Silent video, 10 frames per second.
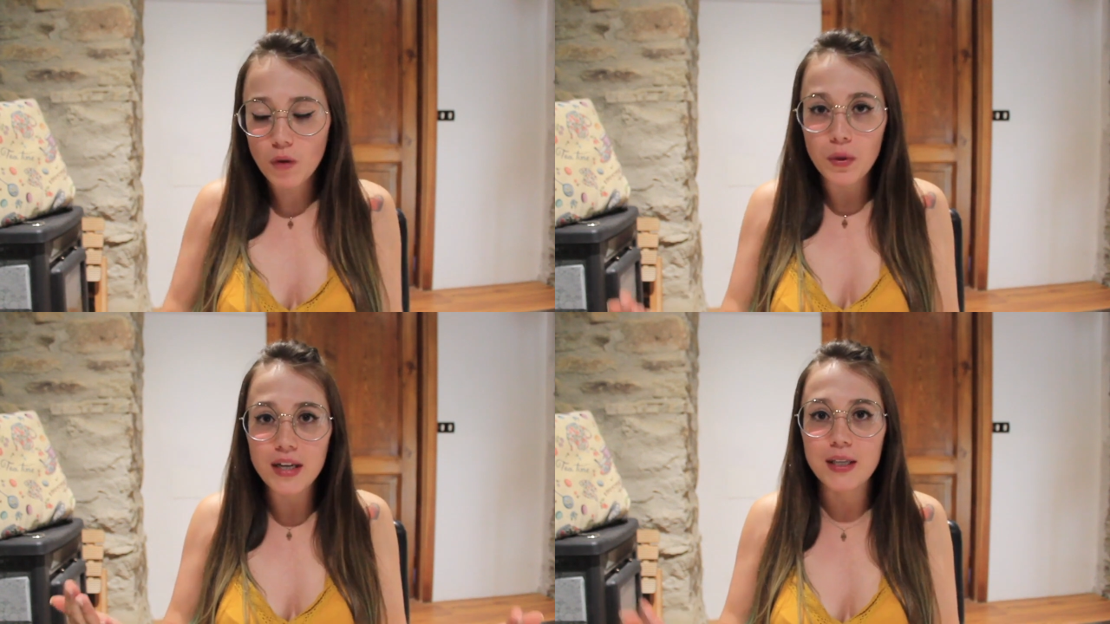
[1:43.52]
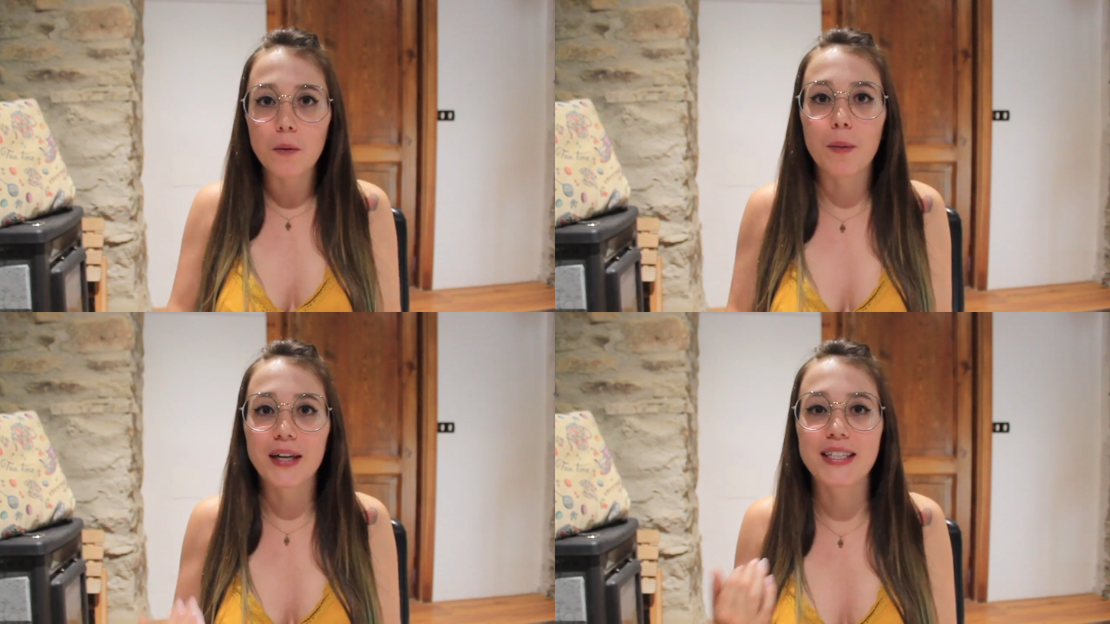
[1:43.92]
quindi
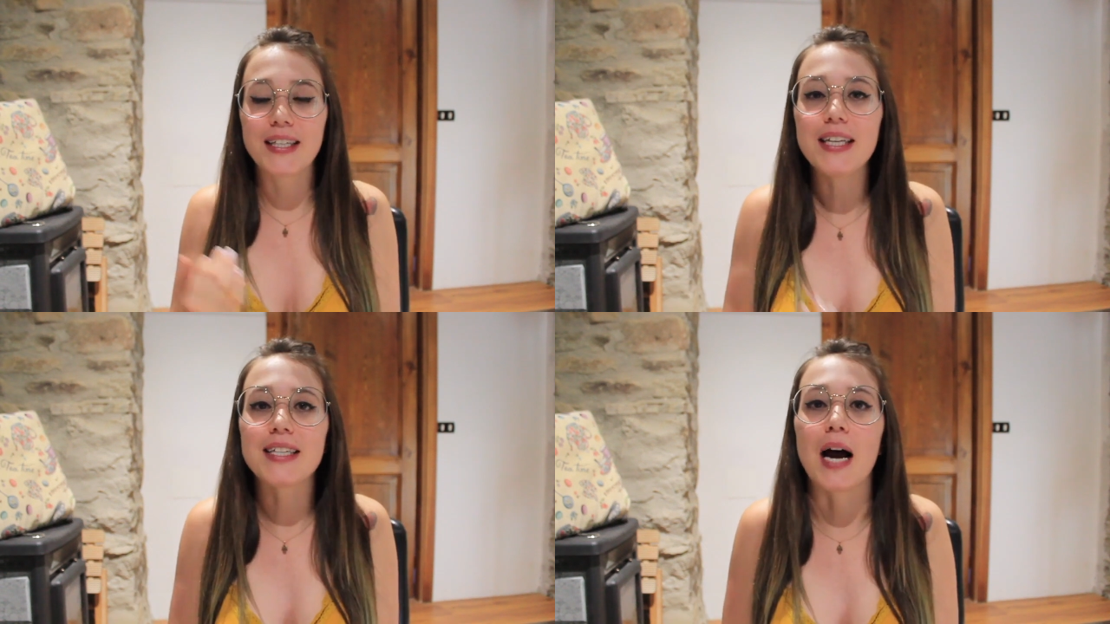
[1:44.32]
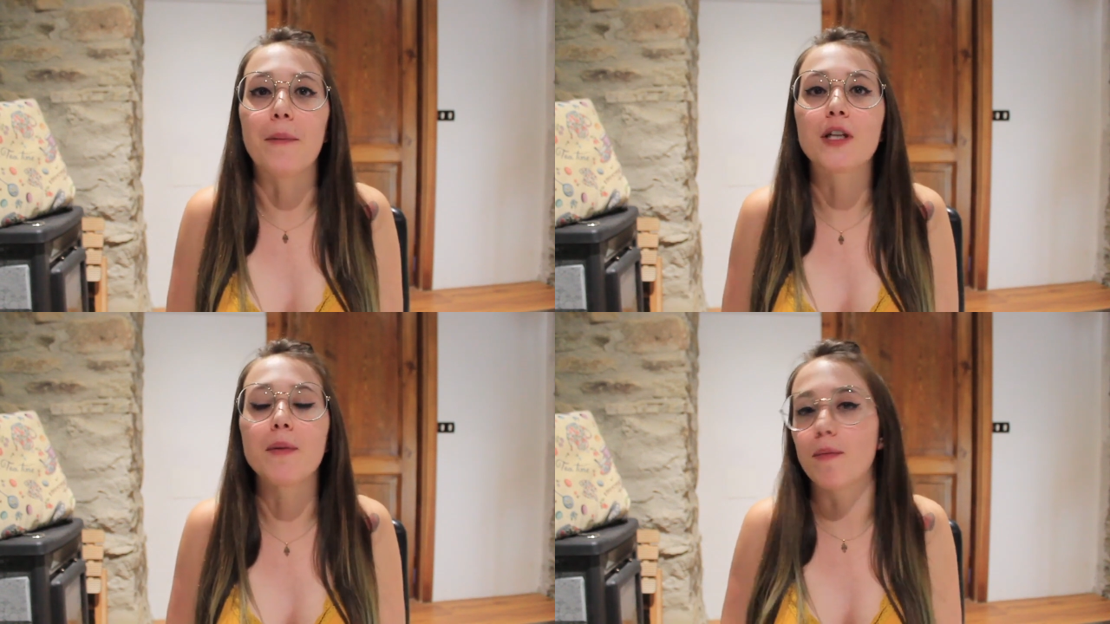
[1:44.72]
siamo partiti il
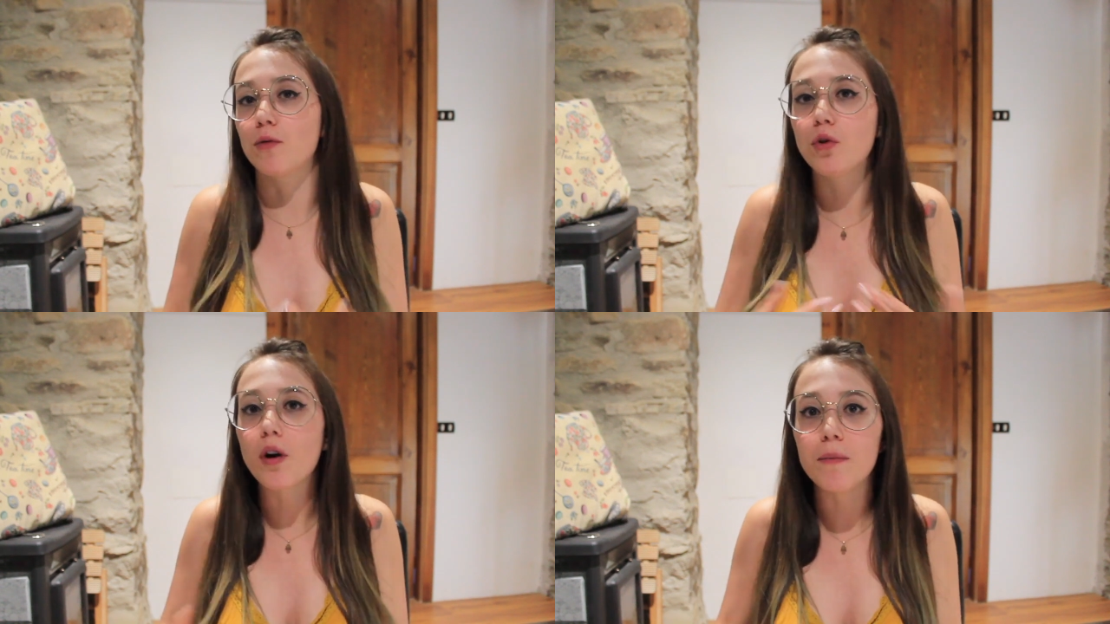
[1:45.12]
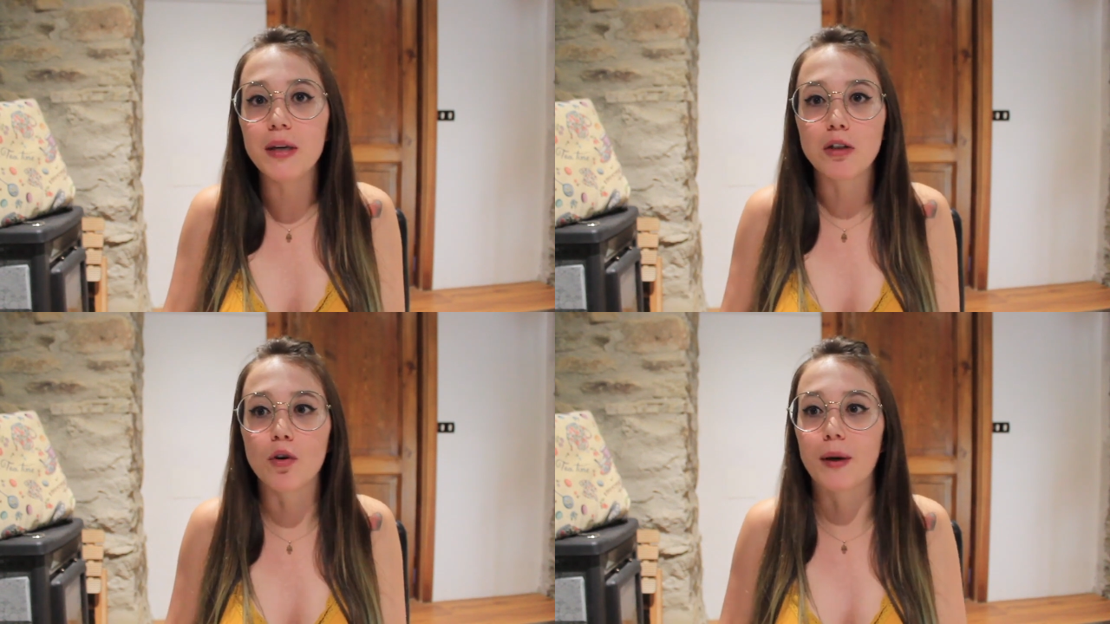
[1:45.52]
sabato, abbiamo
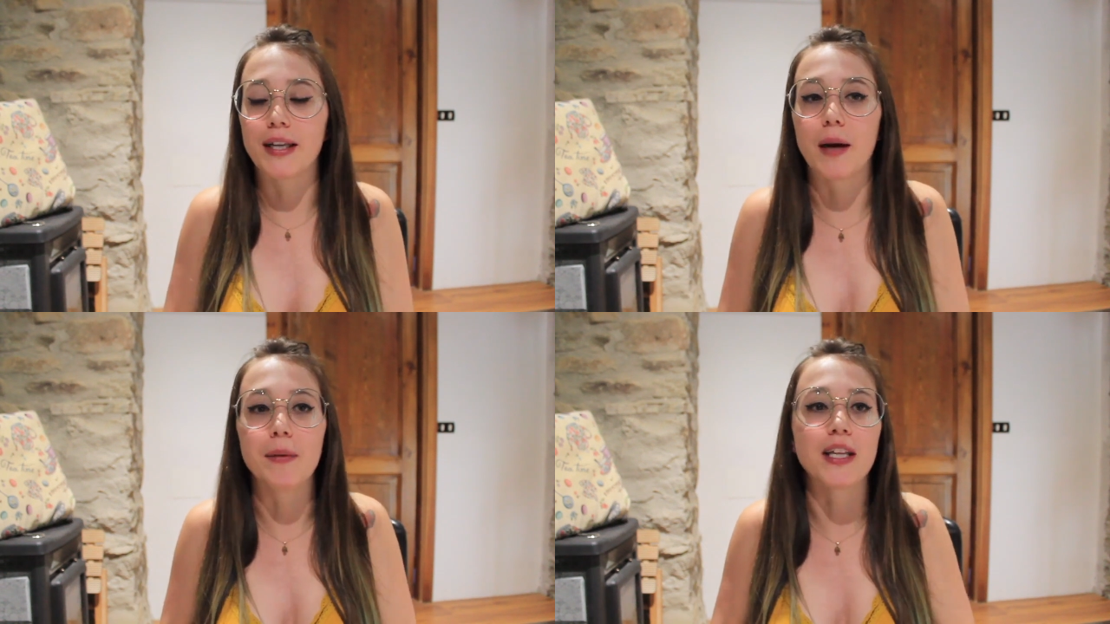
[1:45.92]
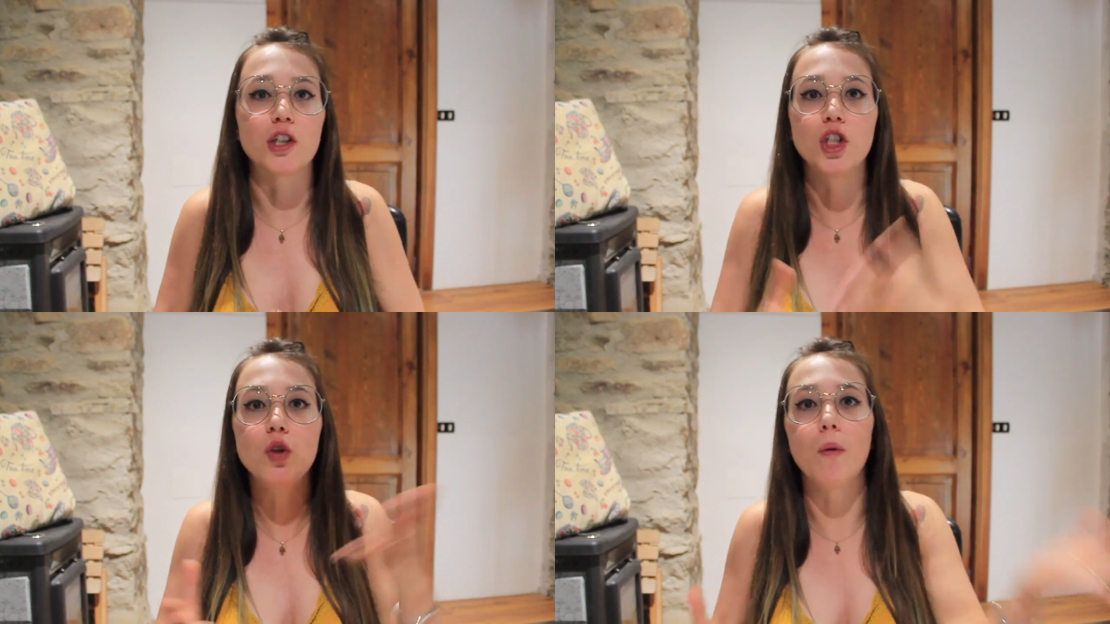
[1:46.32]
dormito praticamente a
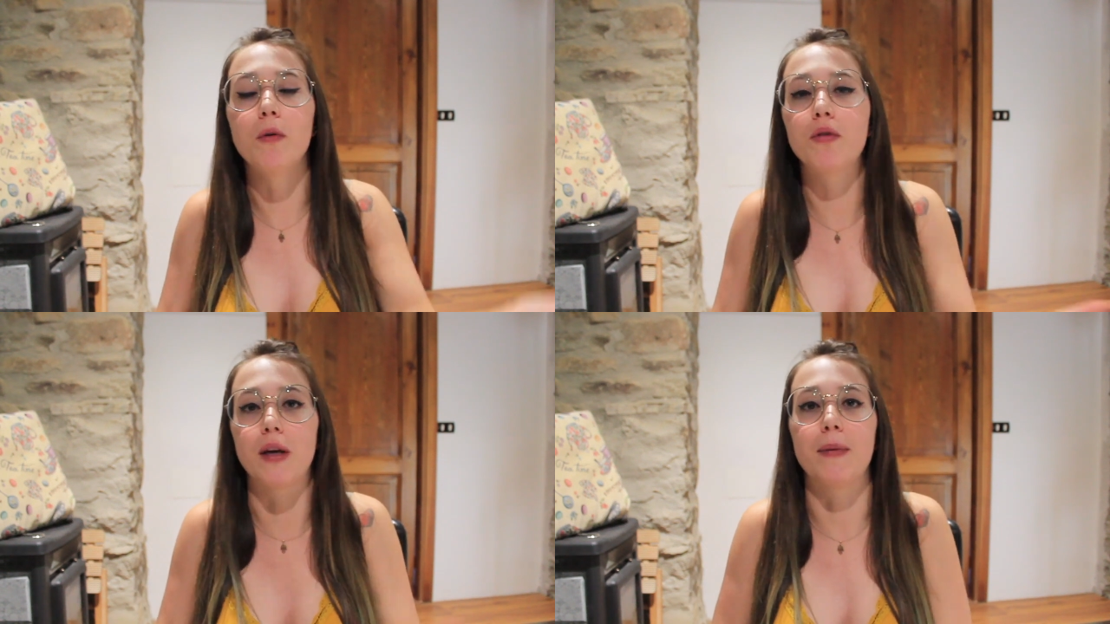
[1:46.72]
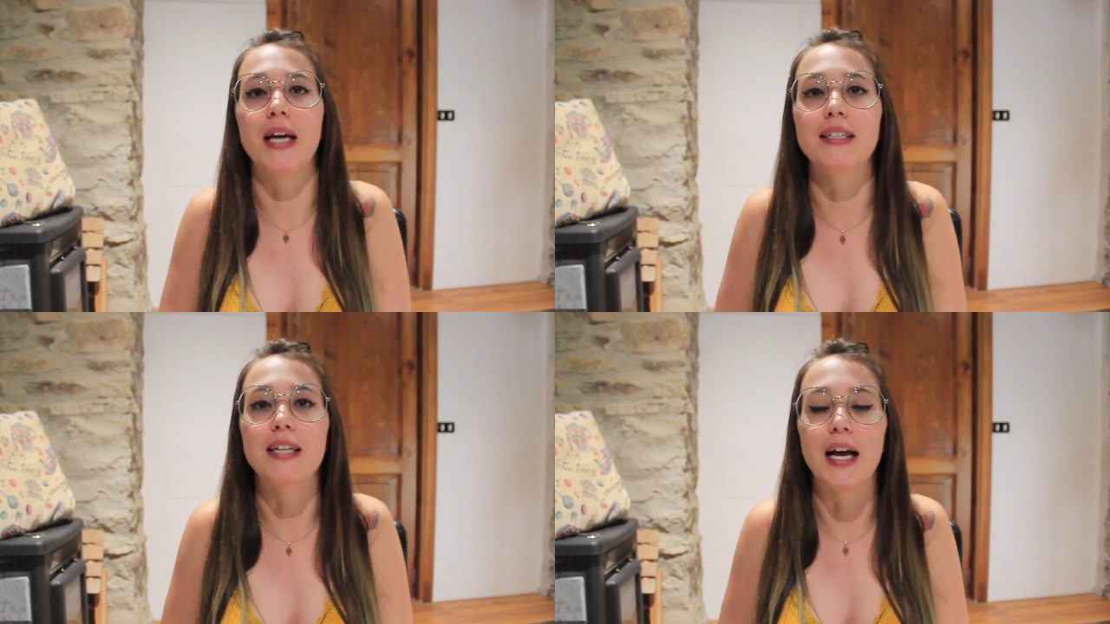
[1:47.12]
5 minuti a
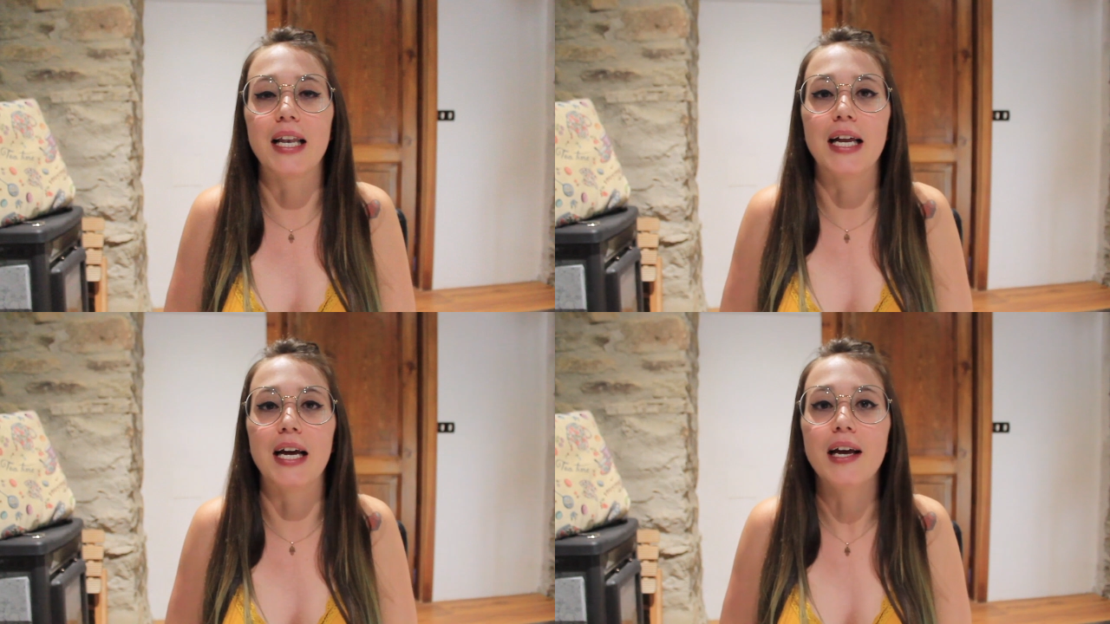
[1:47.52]
piedi dal,